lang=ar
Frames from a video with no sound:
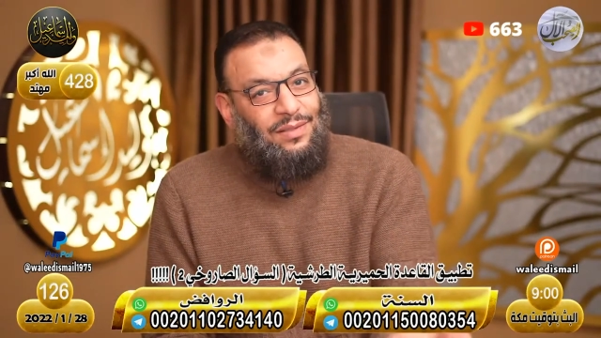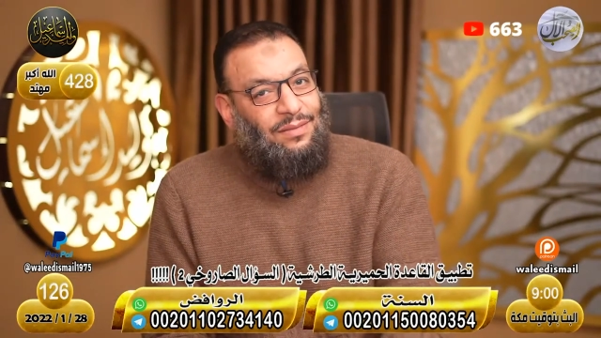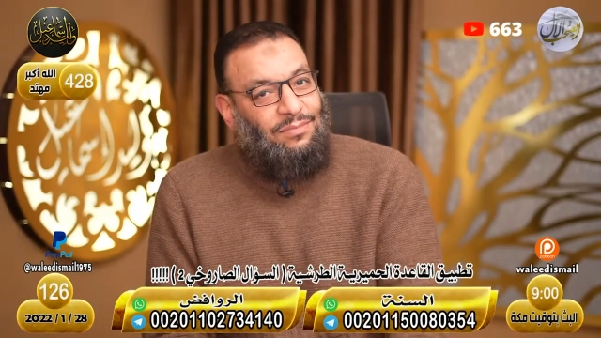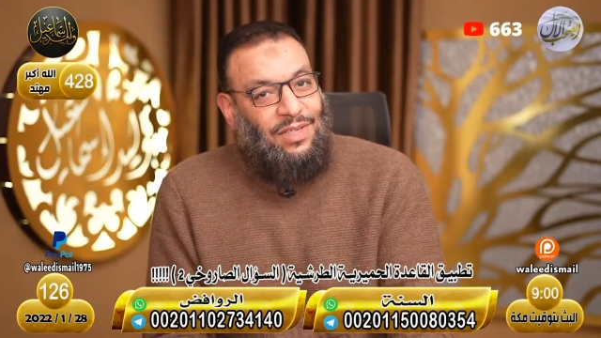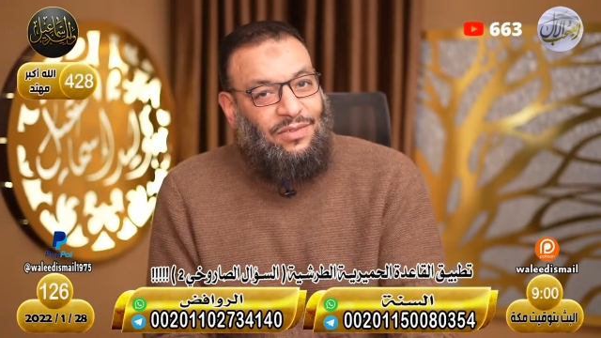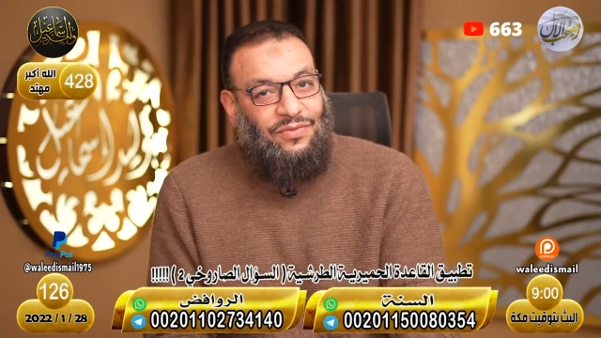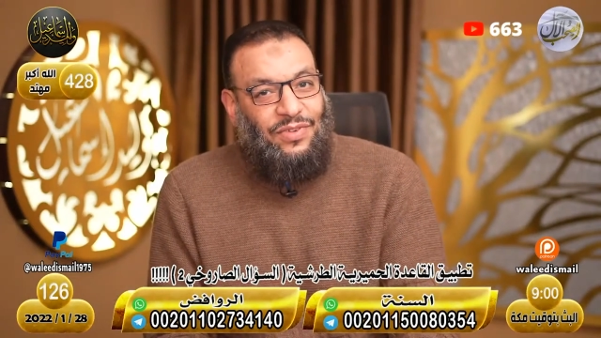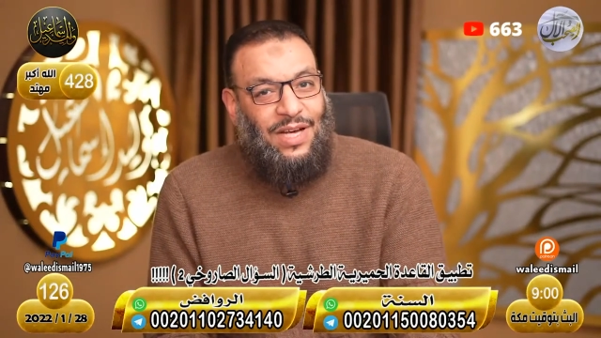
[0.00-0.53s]

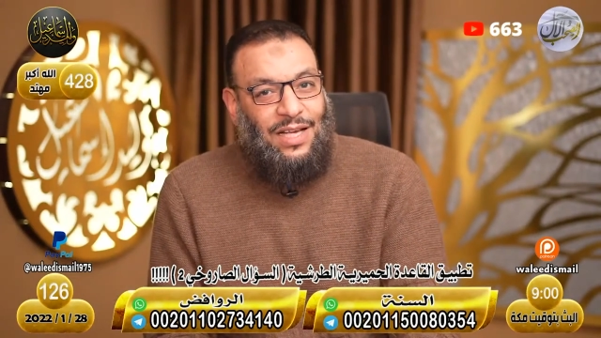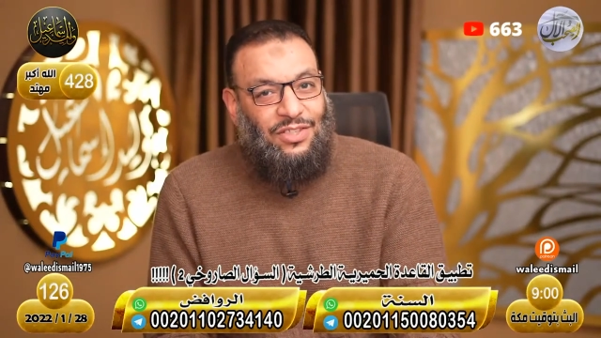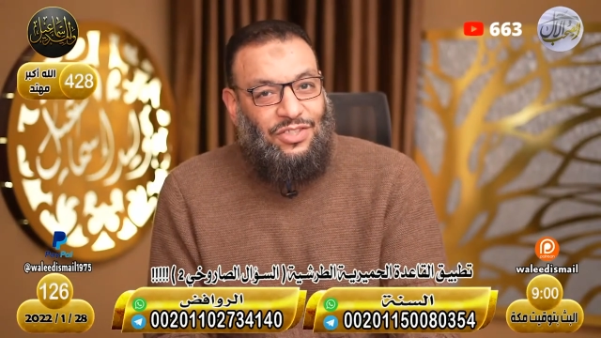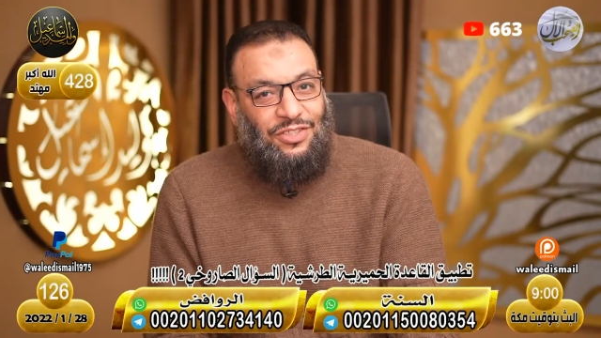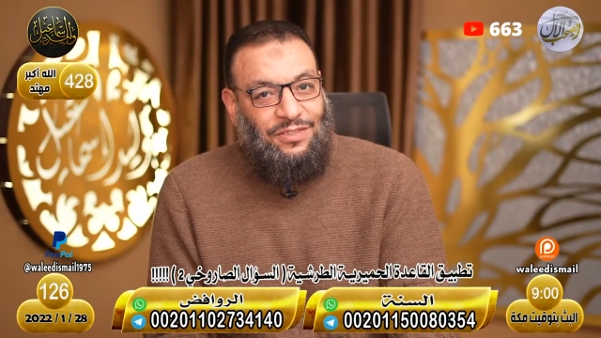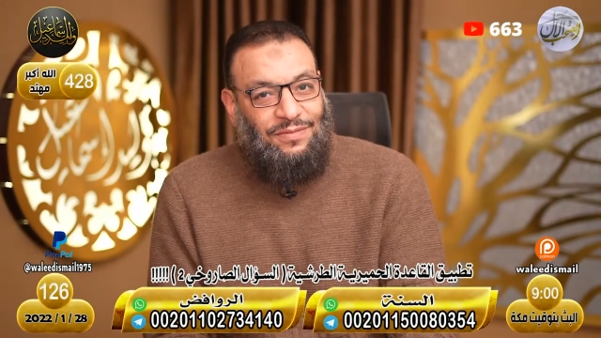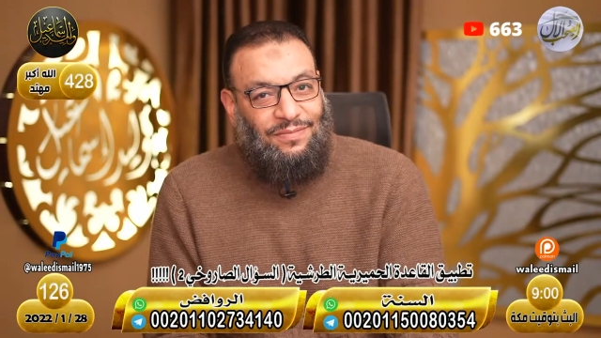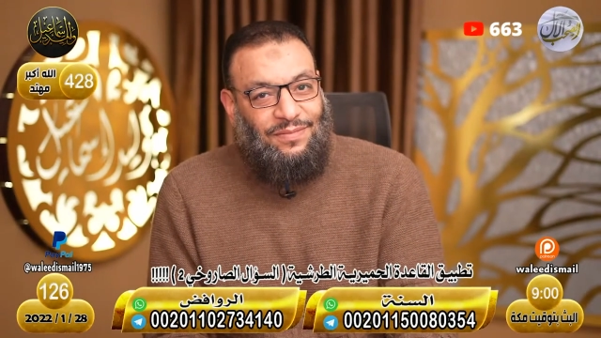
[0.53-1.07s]
ما
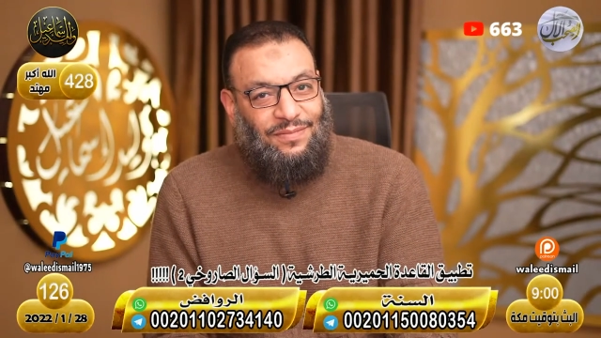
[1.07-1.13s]
ينفعش